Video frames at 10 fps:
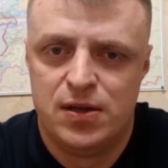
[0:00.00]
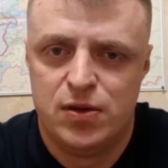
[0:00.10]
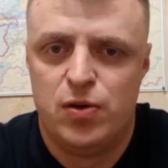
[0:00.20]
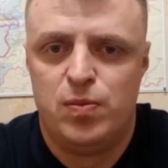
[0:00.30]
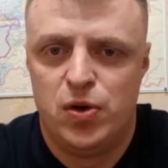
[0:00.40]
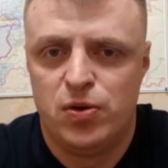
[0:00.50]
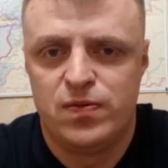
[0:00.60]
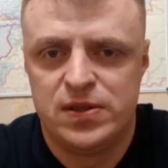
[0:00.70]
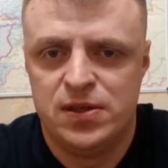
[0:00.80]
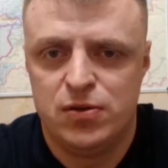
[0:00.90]
то могут
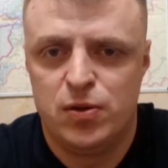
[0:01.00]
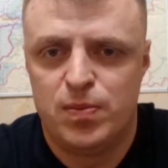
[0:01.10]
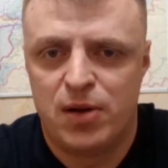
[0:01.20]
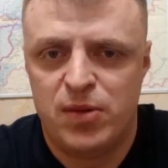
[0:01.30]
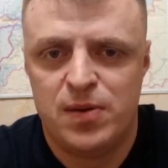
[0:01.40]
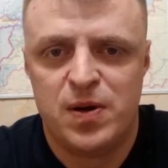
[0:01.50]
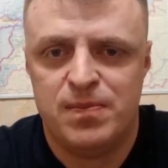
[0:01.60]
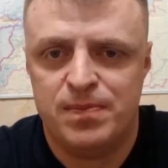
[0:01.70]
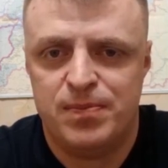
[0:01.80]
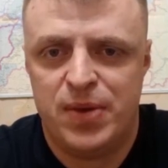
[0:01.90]
возникнуть проблемы.
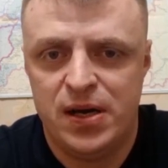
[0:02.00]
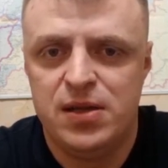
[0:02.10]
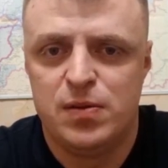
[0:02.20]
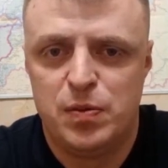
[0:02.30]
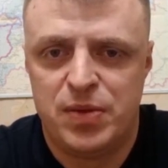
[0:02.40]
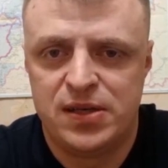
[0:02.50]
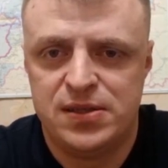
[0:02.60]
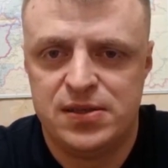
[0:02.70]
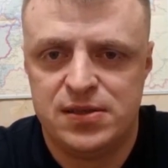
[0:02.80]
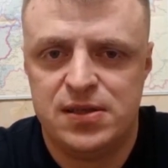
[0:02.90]
Поэтому
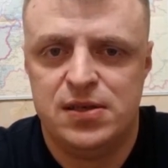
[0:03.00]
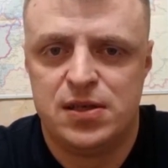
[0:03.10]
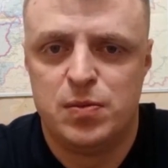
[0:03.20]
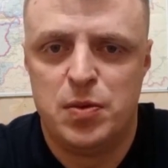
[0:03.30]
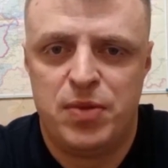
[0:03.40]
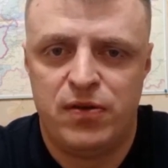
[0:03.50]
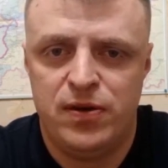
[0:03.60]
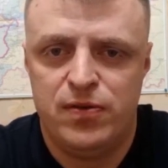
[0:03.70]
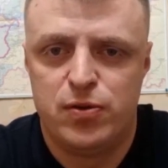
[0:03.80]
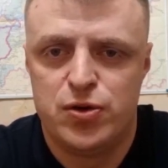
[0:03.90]
просил сделать ему
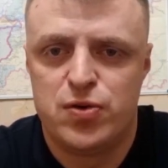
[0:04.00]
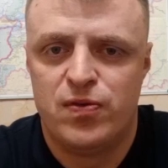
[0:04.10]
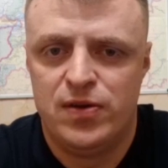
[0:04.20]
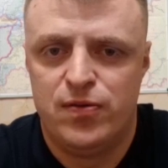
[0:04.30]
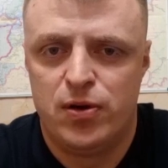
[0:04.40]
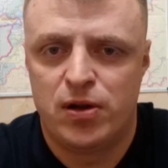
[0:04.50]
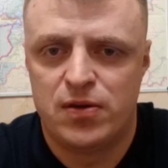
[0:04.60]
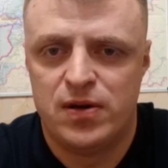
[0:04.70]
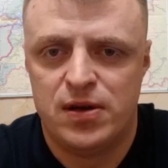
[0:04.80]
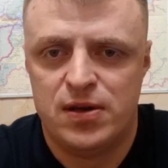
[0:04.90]
прививку еще в
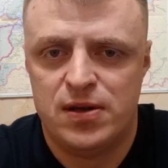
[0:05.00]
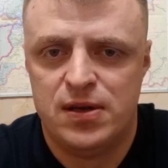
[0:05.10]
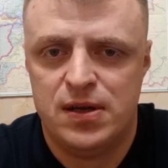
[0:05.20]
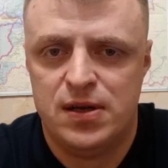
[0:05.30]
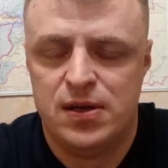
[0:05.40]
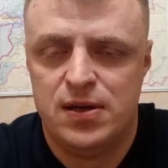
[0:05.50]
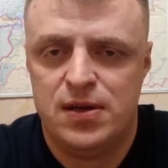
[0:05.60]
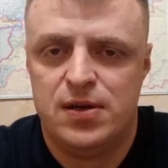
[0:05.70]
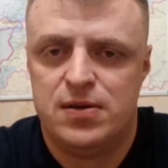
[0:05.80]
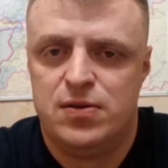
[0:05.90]
Лефортово.
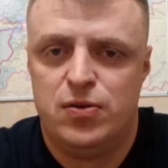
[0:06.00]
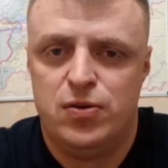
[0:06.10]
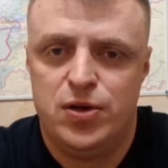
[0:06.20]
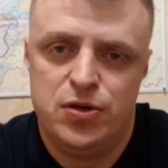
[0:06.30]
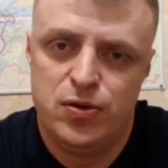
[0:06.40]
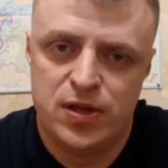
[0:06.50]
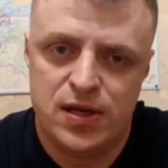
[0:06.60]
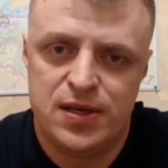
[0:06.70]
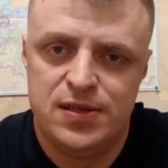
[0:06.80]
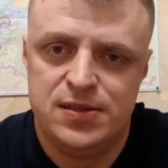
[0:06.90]
Но ее
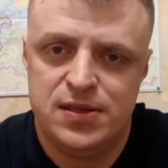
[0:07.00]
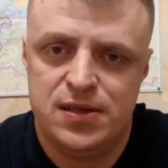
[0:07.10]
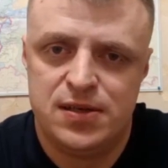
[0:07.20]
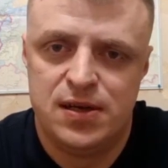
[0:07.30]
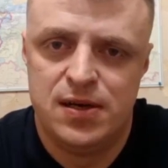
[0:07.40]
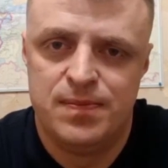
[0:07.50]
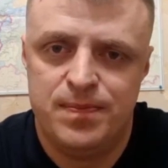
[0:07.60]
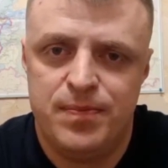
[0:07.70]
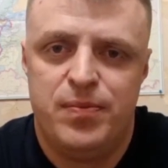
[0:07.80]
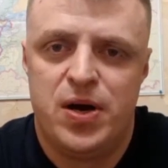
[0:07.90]
так и не сделали.
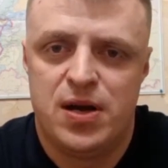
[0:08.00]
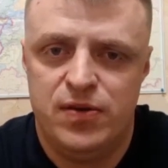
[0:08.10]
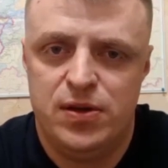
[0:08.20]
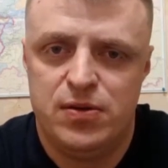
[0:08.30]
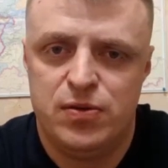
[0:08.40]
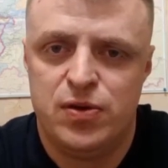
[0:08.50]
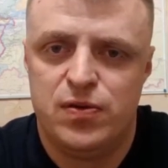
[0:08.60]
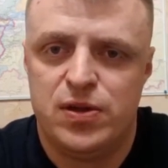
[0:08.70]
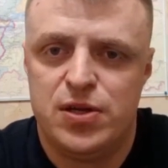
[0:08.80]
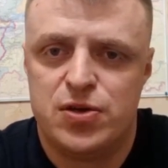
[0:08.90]
По ковид у
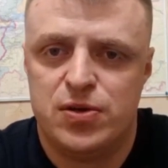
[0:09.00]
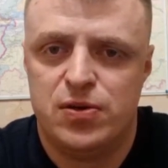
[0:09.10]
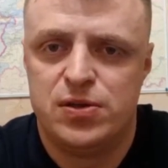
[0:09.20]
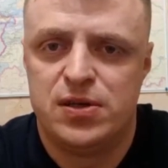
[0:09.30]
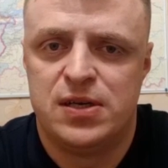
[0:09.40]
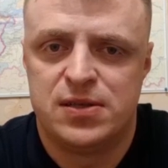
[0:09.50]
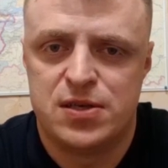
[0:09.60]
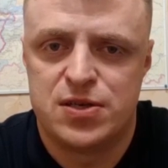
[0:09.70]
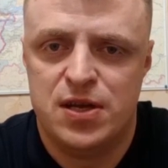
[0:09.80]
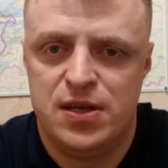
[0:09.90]
него началось
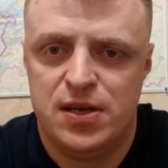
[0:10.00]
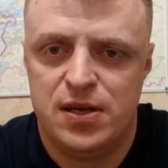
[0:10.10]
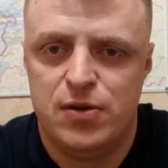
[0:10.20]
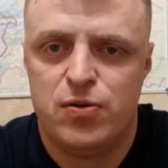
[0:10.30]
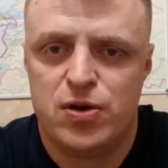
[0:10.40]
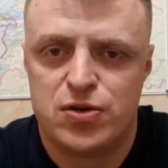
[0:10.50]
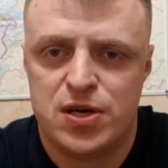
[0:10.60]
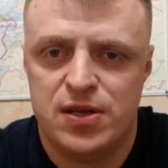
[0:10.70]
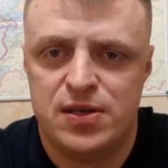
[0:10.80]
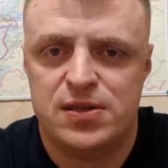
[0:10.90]
осложнение и
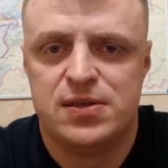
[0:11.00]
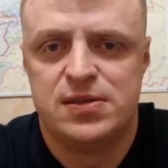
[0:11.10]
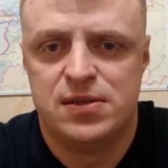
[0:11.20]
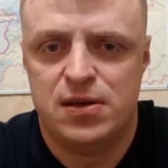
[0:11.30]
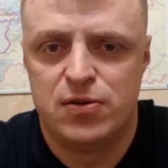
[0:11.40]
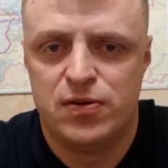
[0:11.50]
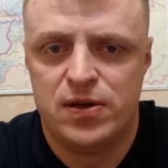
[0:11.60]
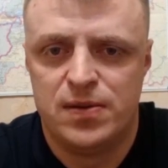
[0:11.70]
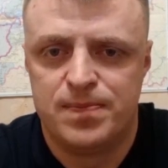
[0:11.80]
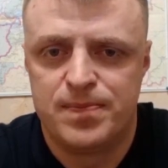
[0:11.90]
ухудшение
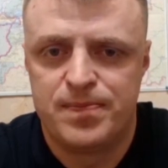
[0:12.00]
здоровья.